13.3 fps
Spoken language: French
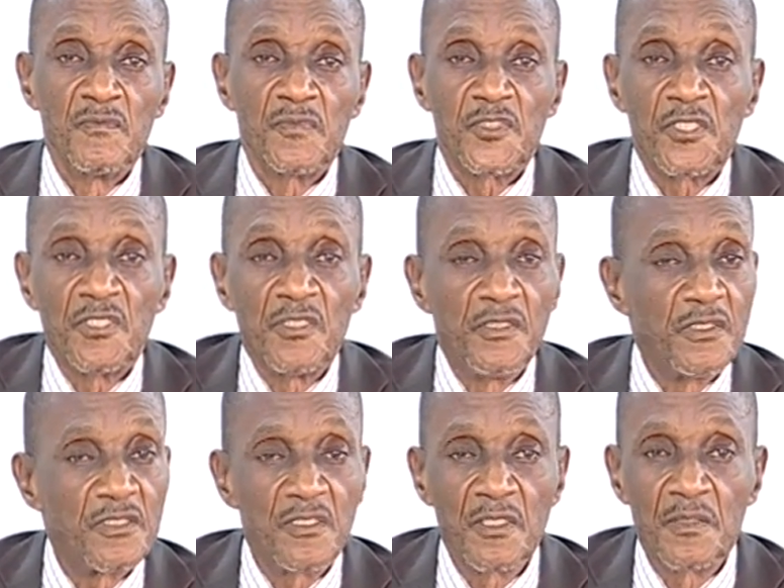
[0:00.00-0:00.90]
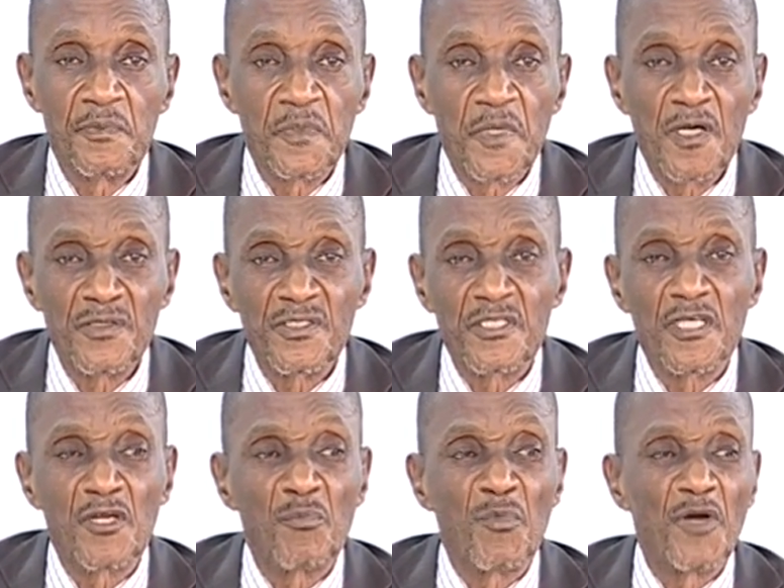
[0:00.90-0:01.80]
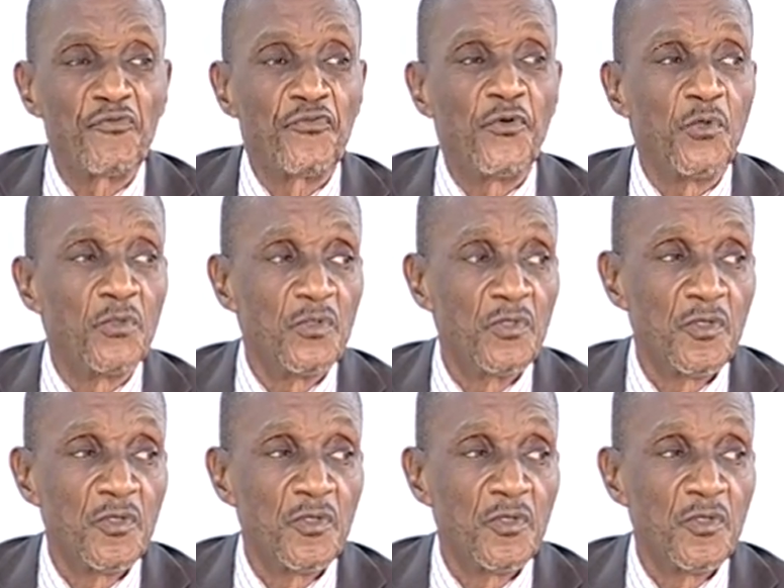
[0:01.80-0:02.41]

C'est entièrement faux.